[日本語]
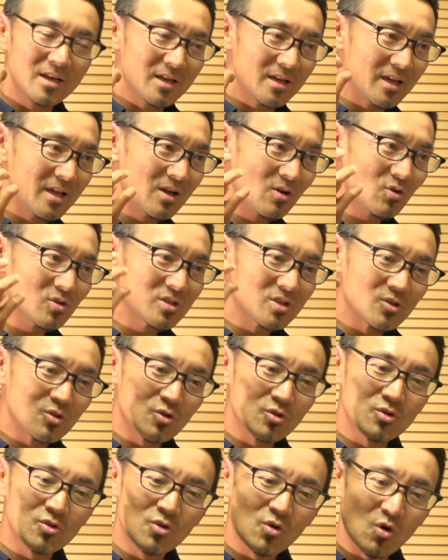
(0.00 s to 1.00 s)
英語って
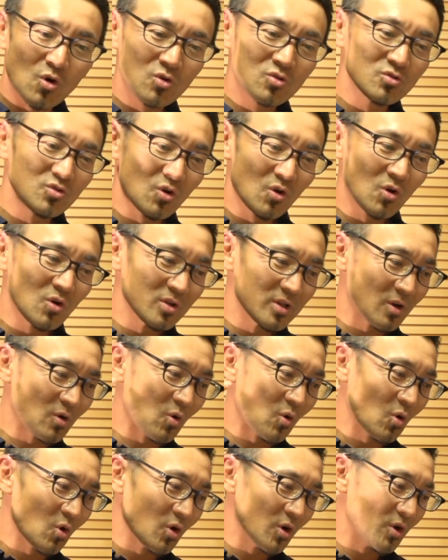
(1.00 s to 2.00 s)
喉の奥の方で
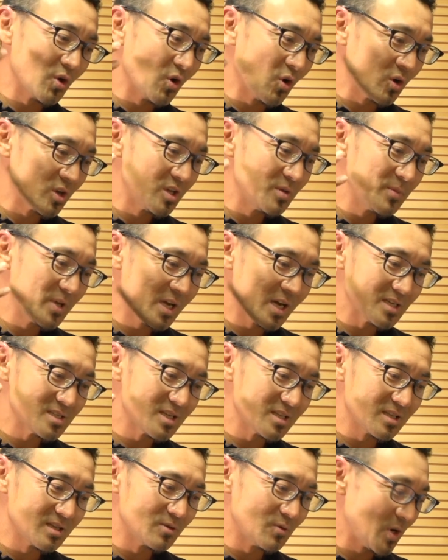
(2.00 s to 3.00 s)
こう声を響か
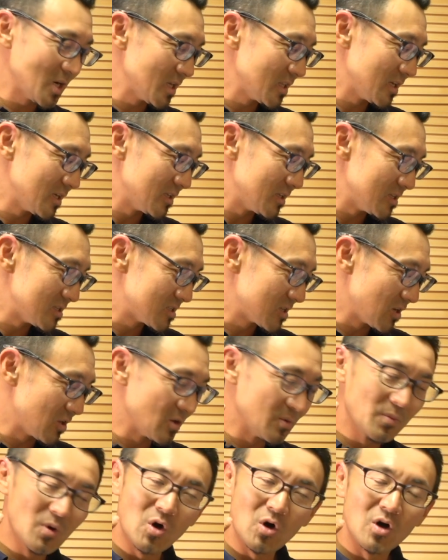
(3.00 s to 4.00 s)
せてるわけなんですけ
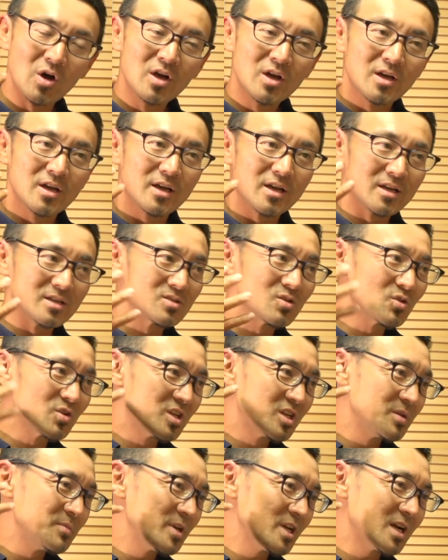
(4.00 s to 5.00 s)
ども、えその
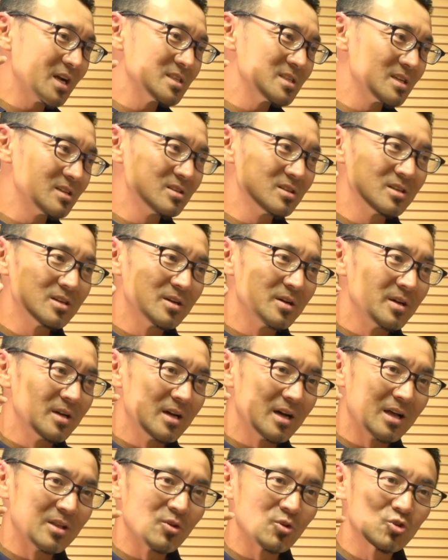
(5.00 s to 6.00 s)
響かせる
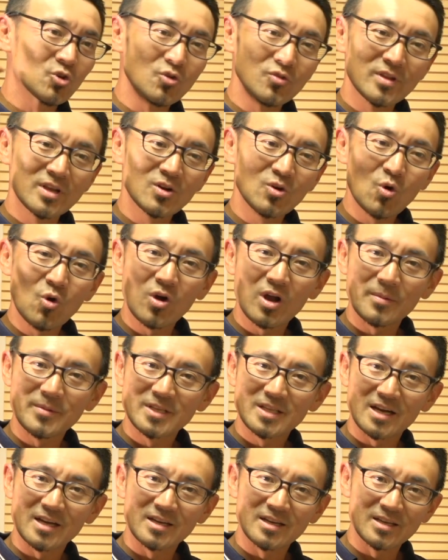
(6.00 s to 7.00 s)
あのトンネル効果
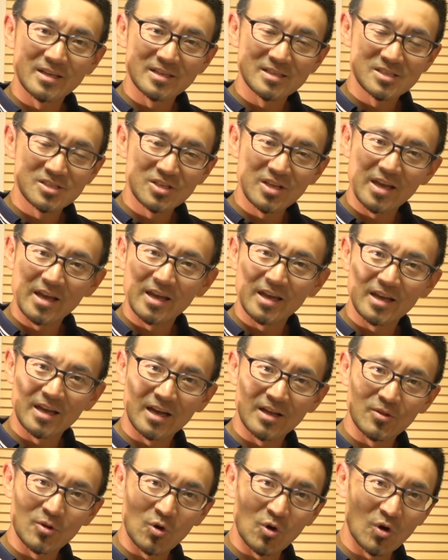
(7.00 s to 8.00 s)
みたいにして
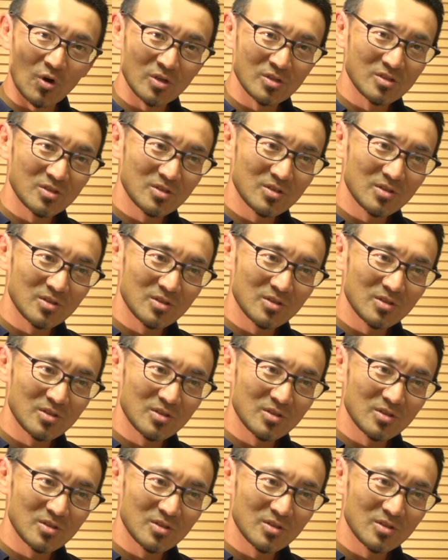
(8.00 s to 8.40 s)
あの